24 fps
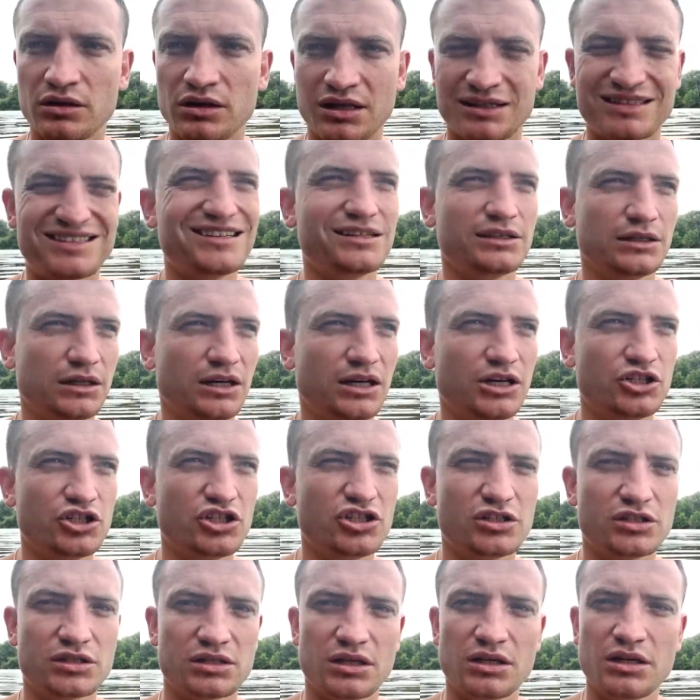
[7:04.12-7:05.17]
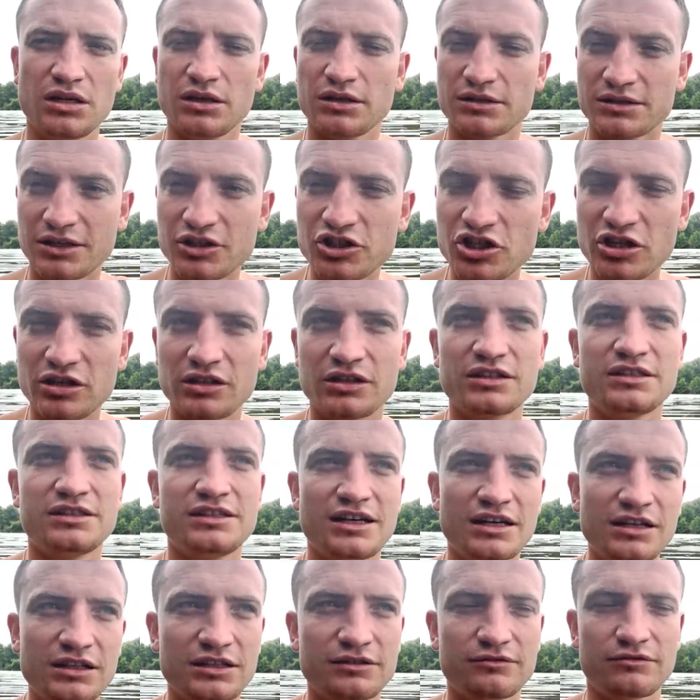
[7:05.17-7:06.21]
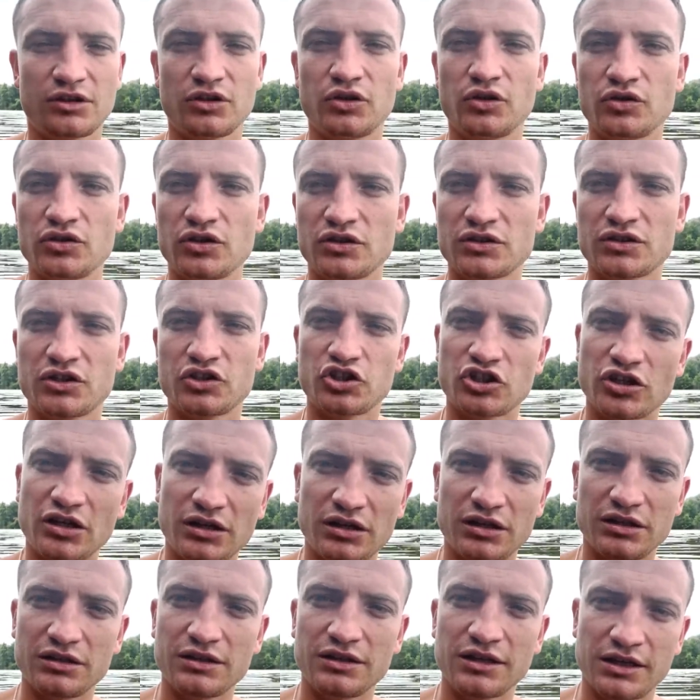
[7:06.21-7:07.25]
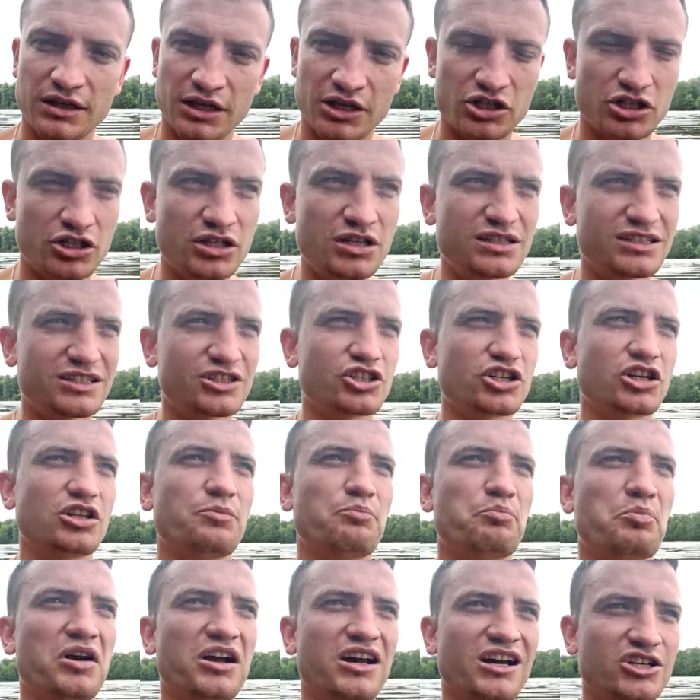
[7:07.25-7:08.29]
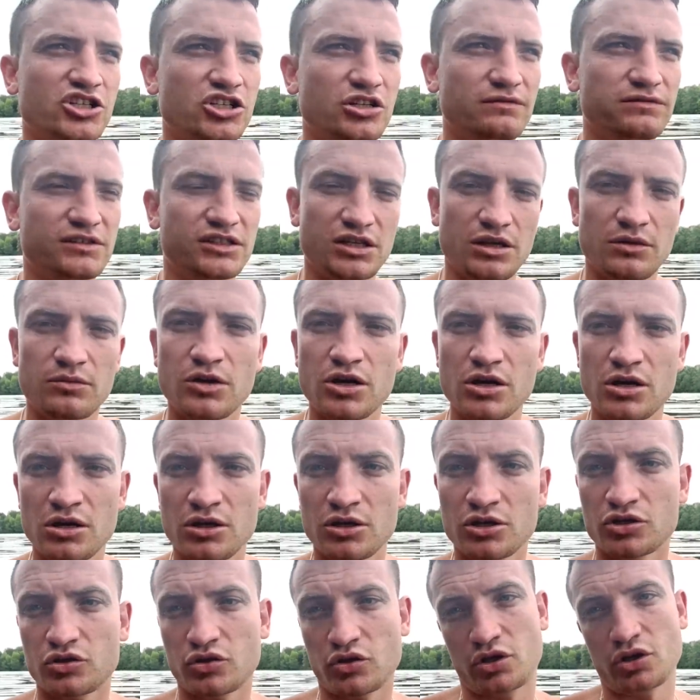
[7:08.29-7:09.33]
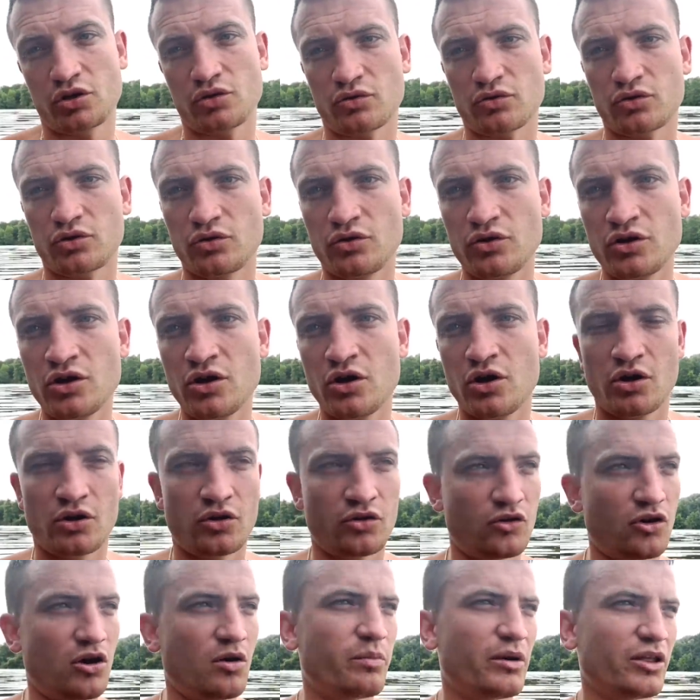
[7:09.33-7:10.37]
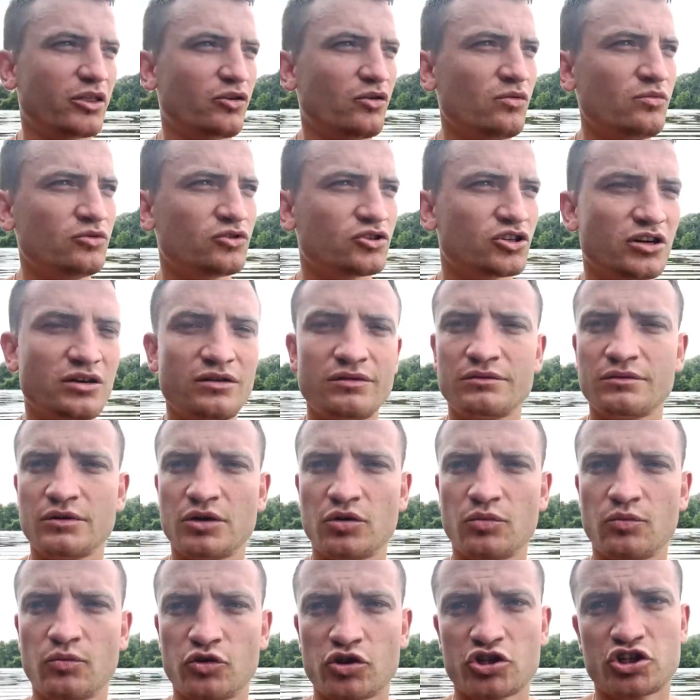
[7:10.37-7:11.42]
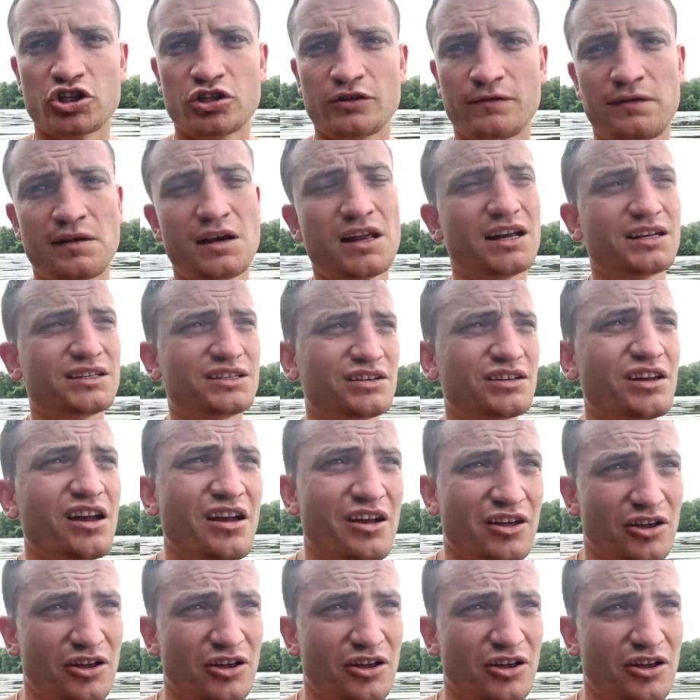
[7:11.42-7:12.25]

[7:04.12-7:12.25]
так сильно кричится. Сначала делай, Володя, сначала докажи, сначала покажи всем, что ты крутой, ну а потом уже можешь флексить.